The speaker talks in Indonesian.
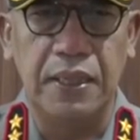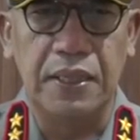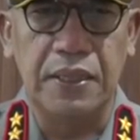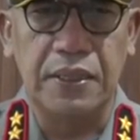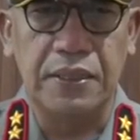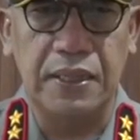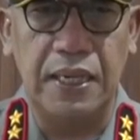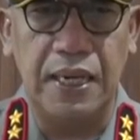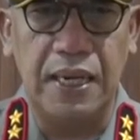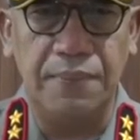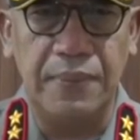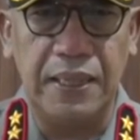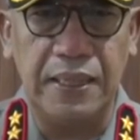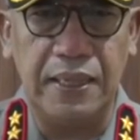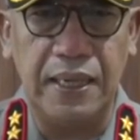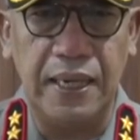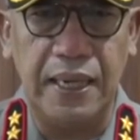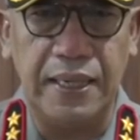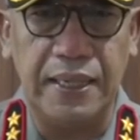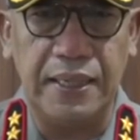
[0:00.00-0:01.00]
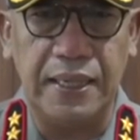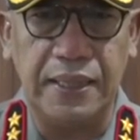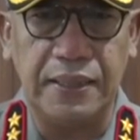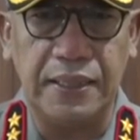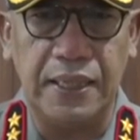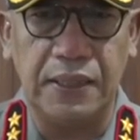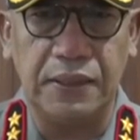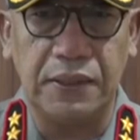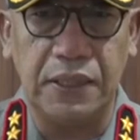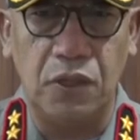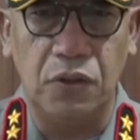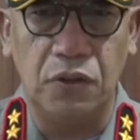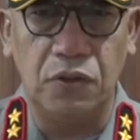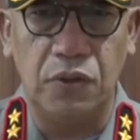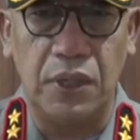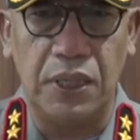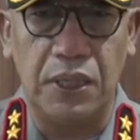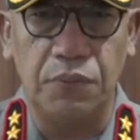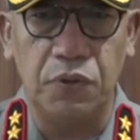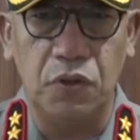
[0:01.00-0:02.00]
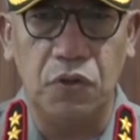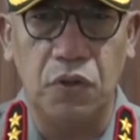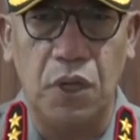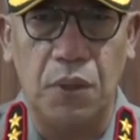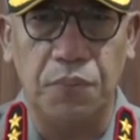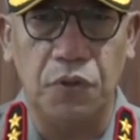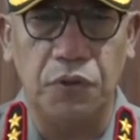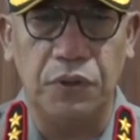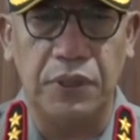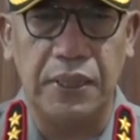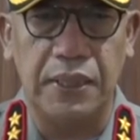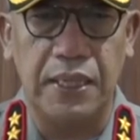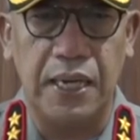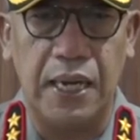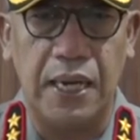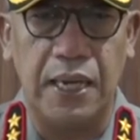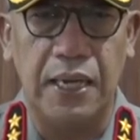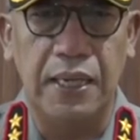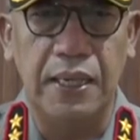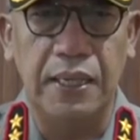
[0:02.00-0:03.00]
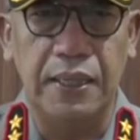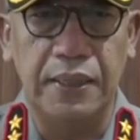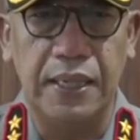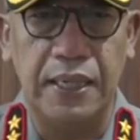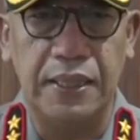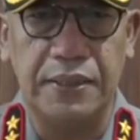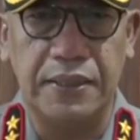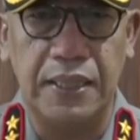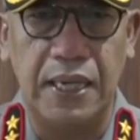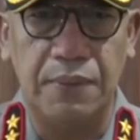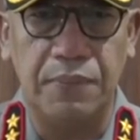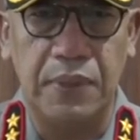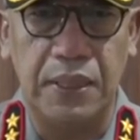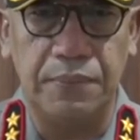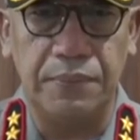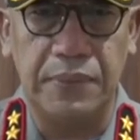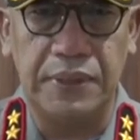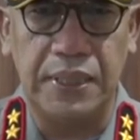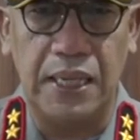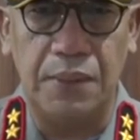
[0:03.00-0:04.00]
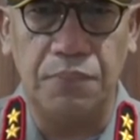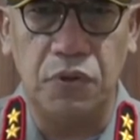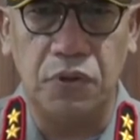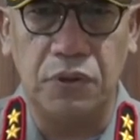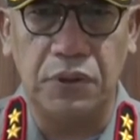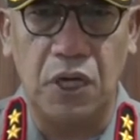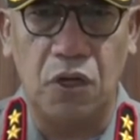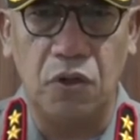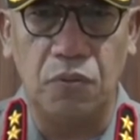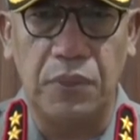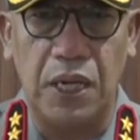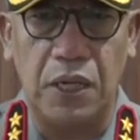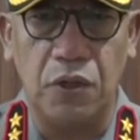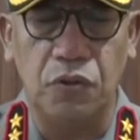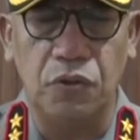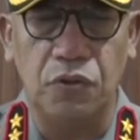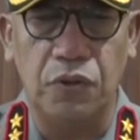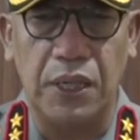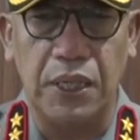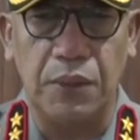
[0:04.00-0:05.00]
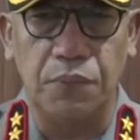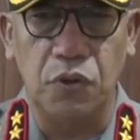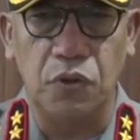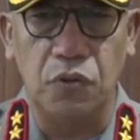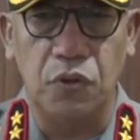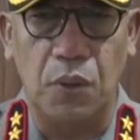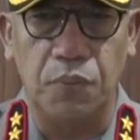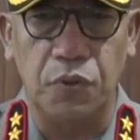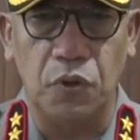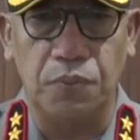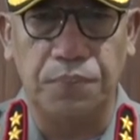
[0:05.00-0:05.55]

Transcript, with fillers: selamat Hari Natal tahun 2023 dan selamat menyambut tahun baru 2024.